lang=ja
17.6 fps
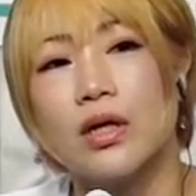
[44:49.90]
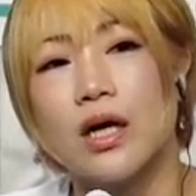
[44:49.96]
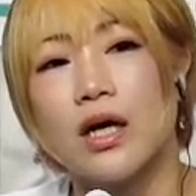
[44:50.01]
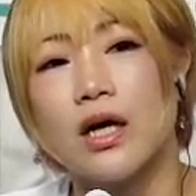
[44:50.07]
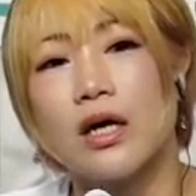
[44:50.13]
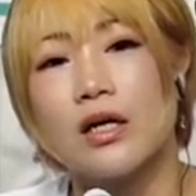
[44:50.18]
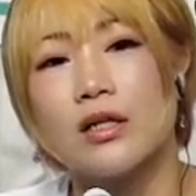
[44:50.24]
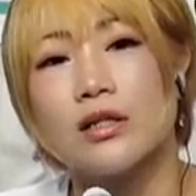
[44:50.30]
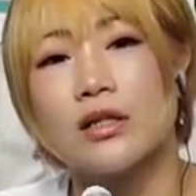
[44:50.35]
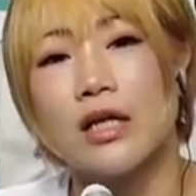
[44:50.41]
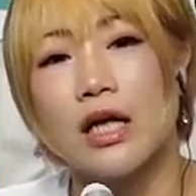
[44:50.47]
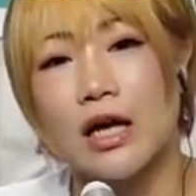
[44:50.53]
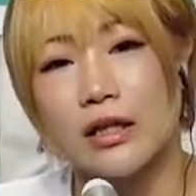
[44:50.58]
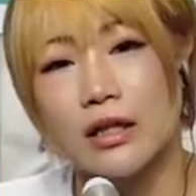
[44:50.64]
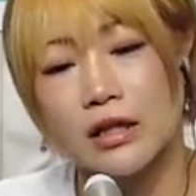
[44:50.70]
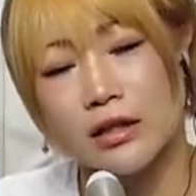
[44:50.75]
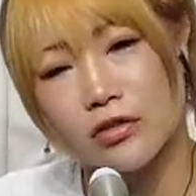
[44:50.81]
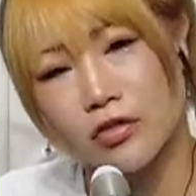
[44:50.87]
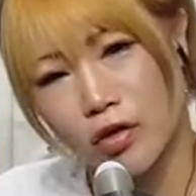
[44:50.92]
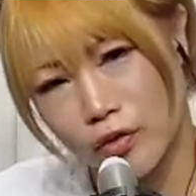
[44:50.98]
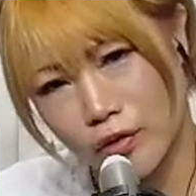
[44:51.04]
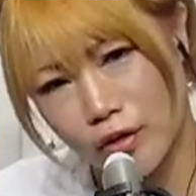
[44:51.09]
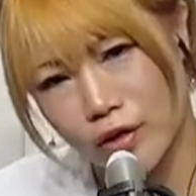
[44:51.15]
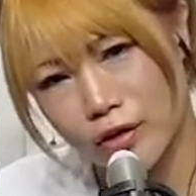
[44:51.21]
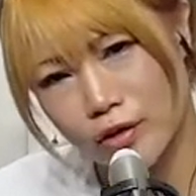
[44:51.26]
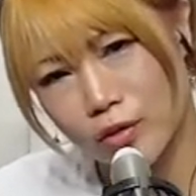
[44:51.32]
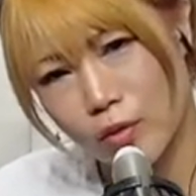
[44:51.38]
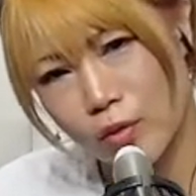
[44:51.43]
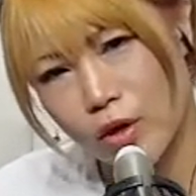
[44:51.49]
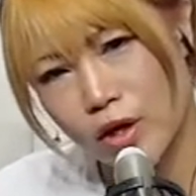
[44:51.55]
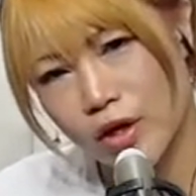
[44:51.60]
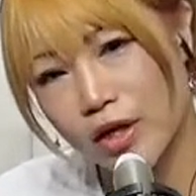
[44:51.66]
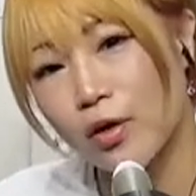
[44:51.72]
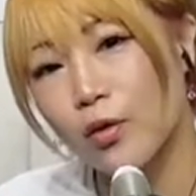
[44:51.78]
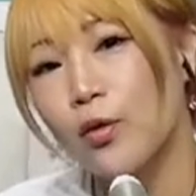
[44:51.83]
言うんだろうね、後
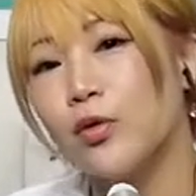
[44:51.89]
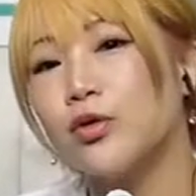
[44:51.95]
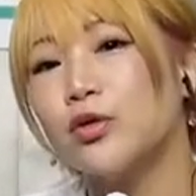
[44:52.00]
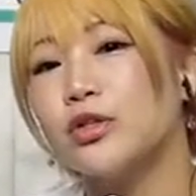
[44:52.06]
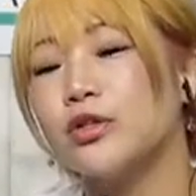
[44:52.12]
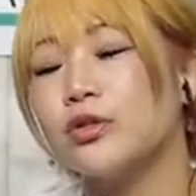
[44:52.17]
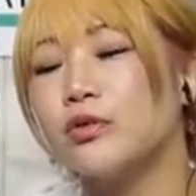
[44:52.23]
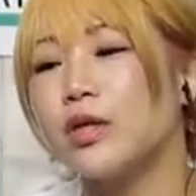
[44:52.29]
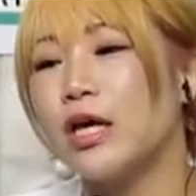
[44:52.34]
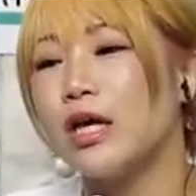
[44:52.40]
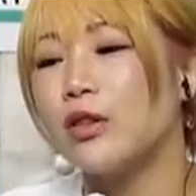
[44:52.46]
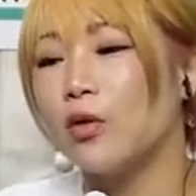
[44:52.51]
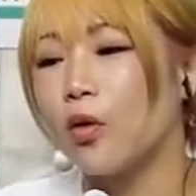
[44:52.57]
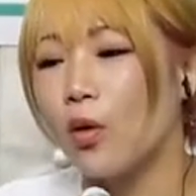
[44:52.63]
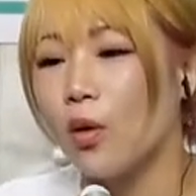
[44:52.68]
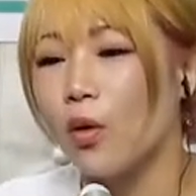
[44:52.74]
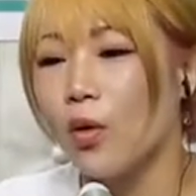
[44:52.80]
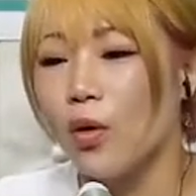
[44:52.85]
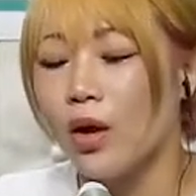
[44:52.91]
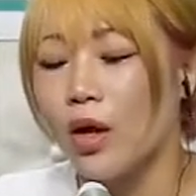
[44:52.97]
楽園ホールへの、